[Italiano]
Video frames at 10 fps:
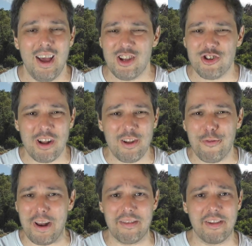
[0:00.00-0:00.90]
C'è una
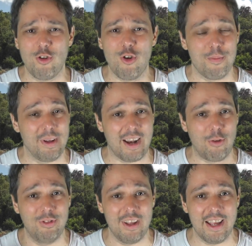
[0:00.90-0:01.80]
differenza enorme tra
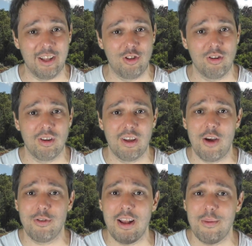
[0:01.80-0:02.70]
un diritto e
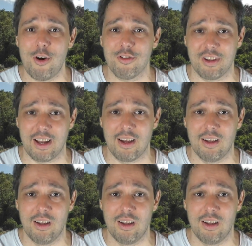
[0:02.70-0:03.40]
un'elemosina.